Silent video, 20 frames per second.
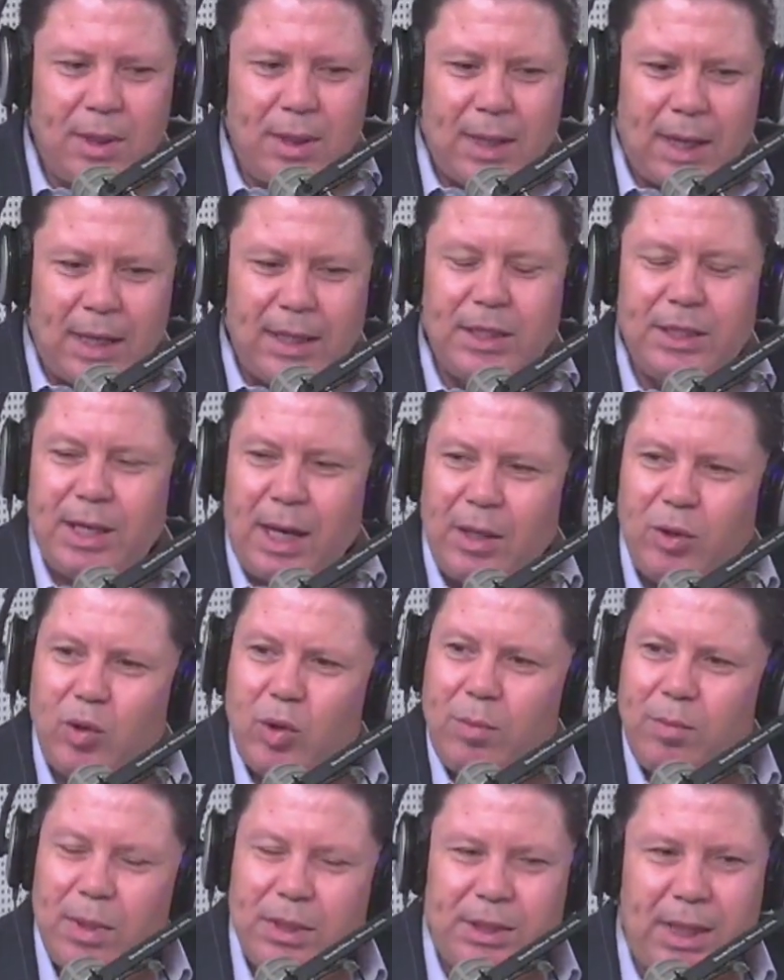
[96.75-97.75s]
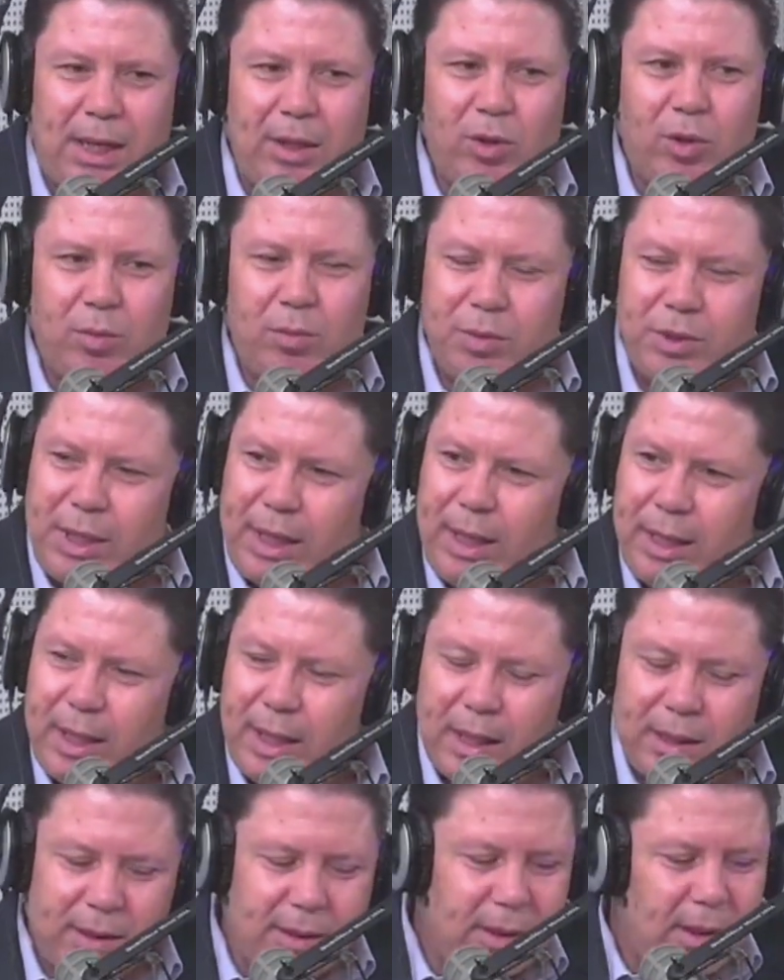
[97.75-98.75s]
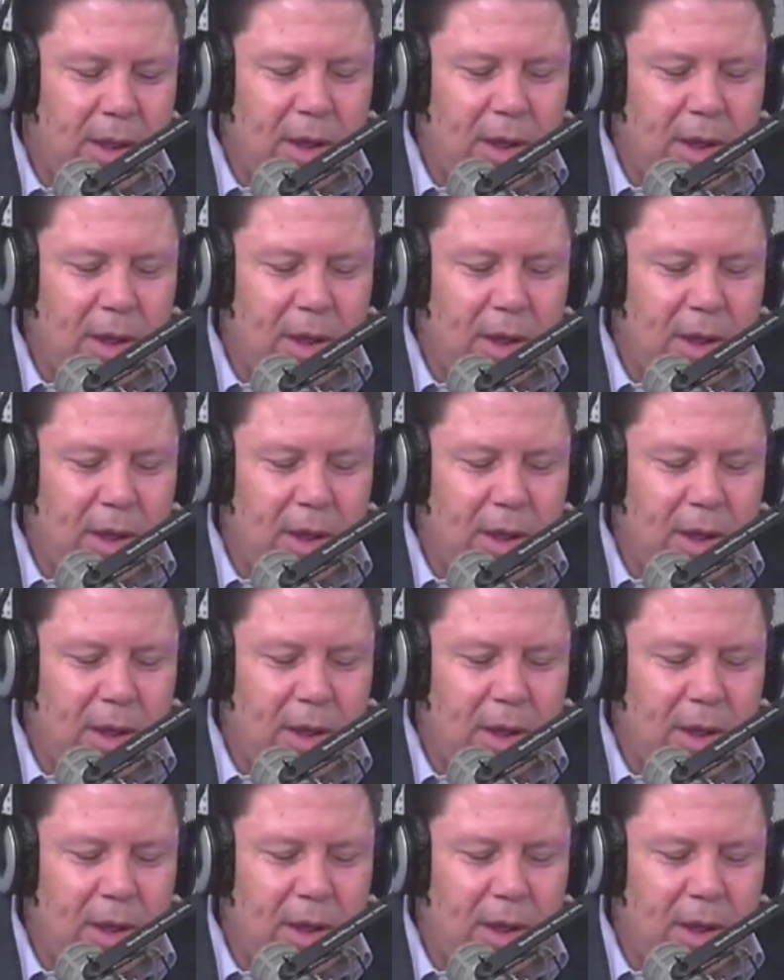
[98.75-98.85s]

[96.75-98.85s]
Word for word: قديش عندهم ايش عندهم شركات